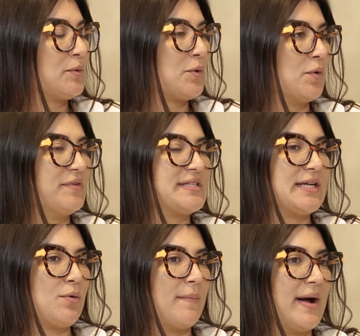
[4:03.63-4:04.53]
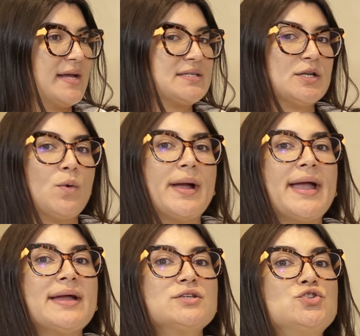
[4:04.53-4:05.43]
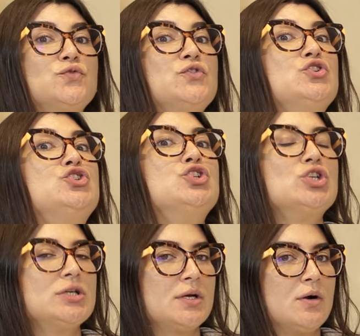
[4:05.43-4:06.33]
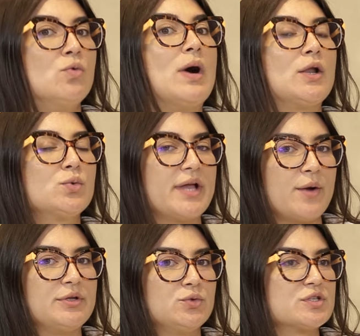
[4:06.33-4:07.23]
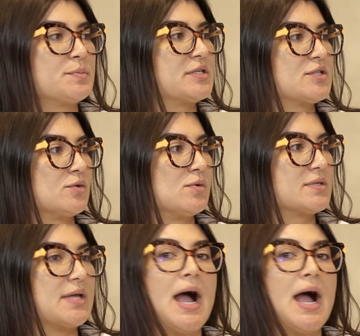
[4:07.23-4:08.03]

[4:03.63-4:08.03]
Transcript: pelo que eu conversei com a Márcia, não é dividir um aluguel em duas pessoas.